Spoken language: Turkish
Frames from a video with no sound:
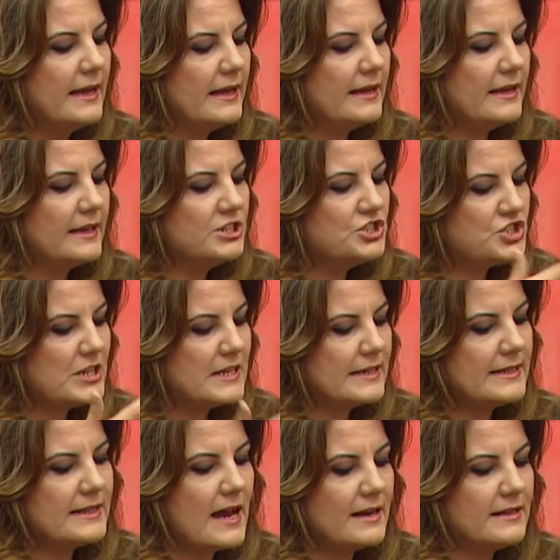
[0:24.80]
e, işçilik
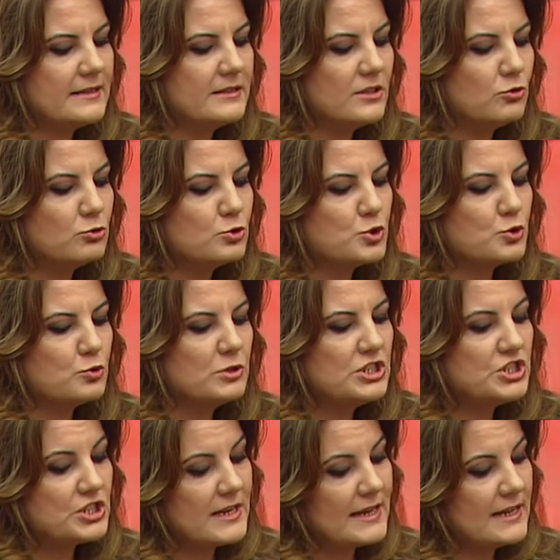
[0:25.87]
giderlerinden oluştuğu
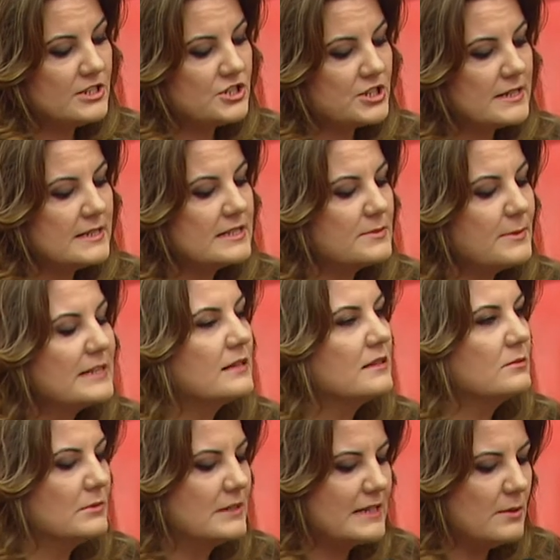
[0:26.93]
işlere ilişkin hizmet
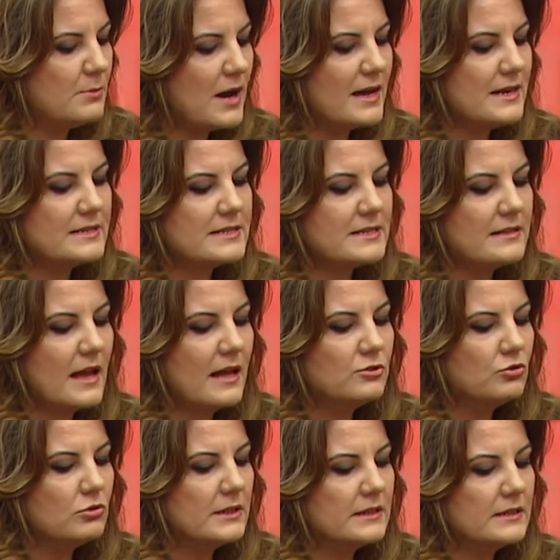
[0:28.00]
alımları ibaresinden
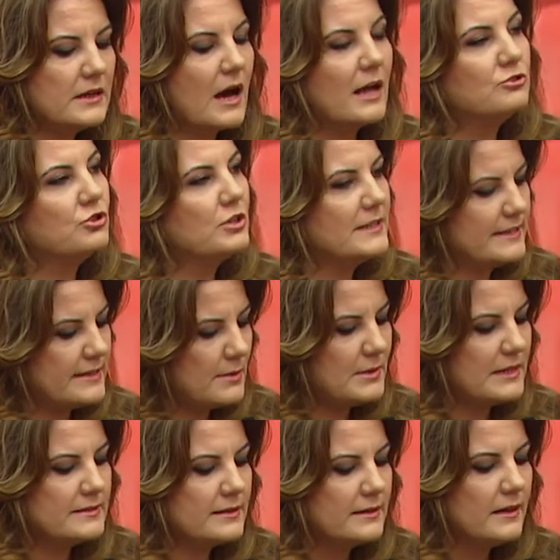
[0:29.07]
dolayı kadroya
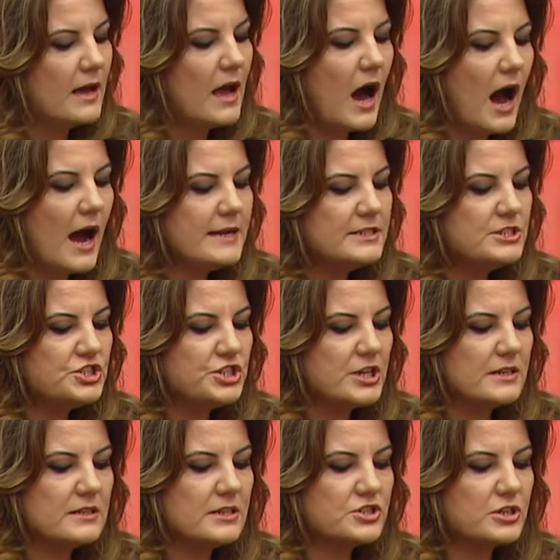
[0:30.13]
giremedi. Aynı iş
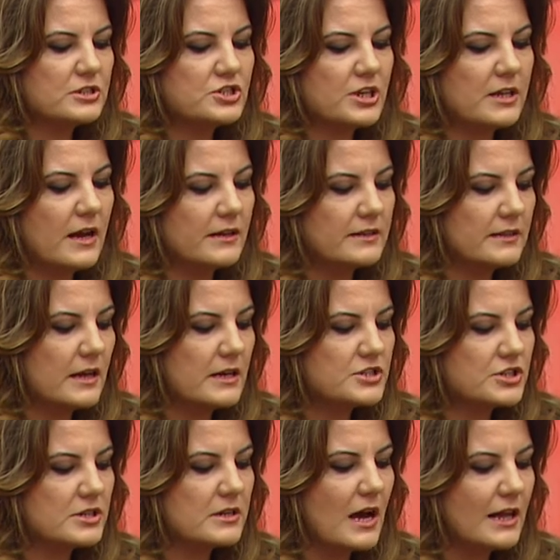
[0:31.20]
yerinde çalışan
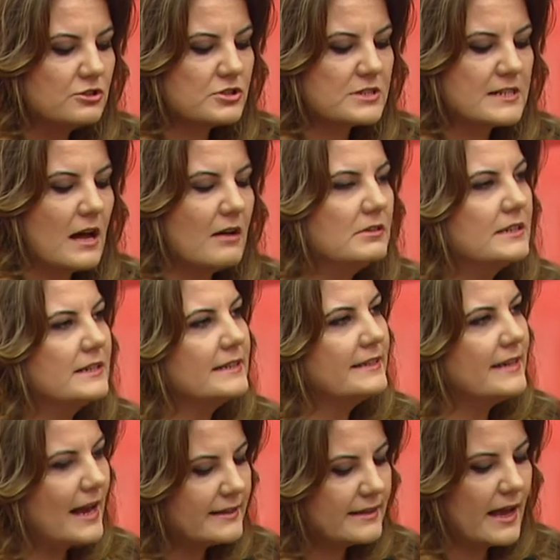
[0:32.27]
arkadaşları kadro sınavlarına
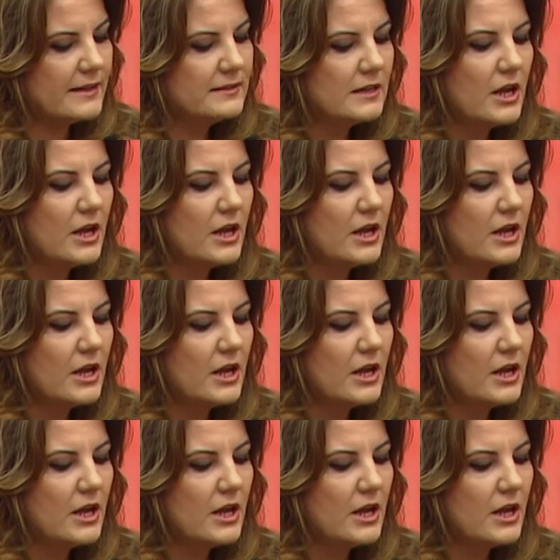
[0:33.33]
girerken